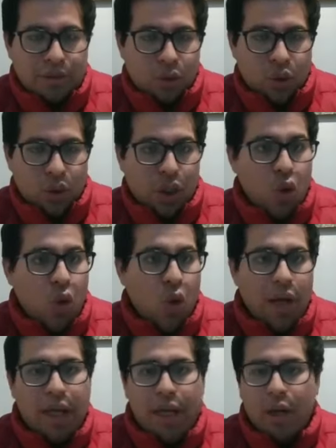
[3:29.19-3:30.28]
Entonces hay un
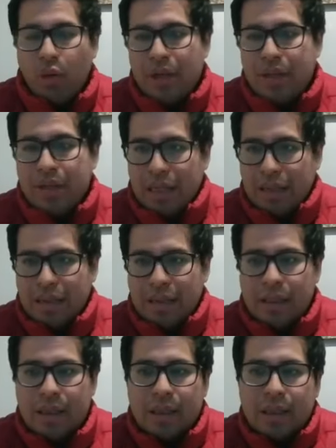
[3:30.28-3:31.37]
juez que en una
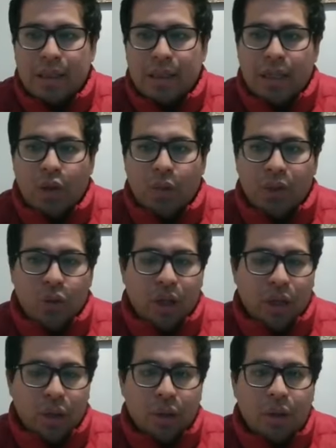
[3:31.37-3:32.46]
instancia ha cometido un
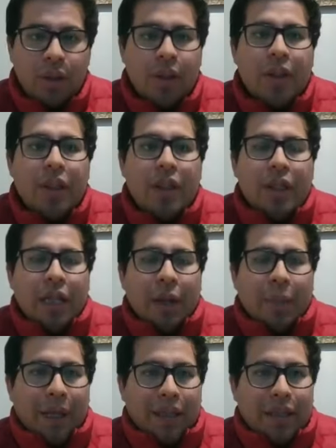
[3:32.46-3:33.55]
error y las
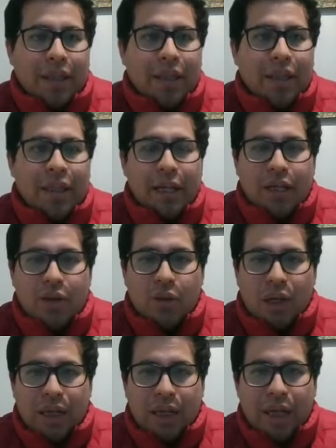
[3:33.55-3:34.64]
partes tienen derecho
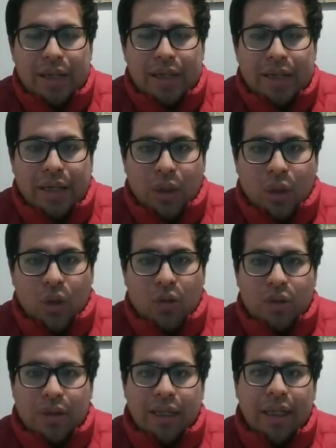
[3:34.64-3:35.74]
a que ese error
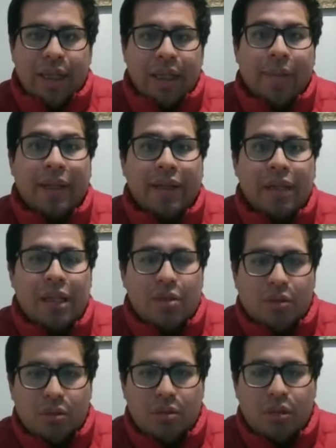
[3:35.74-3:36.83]
sea revertido,